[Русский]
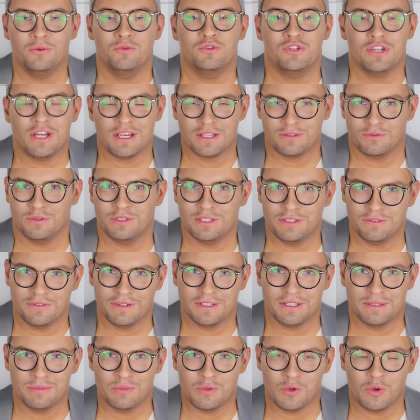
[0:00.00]
и участвуйте в
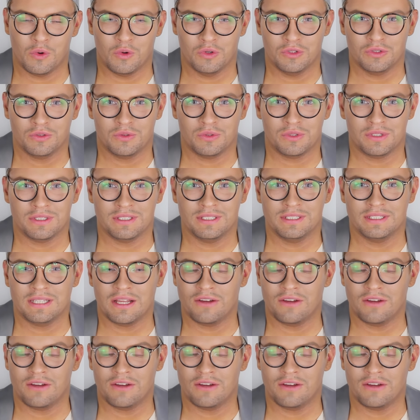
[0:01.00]
этом конкурсе.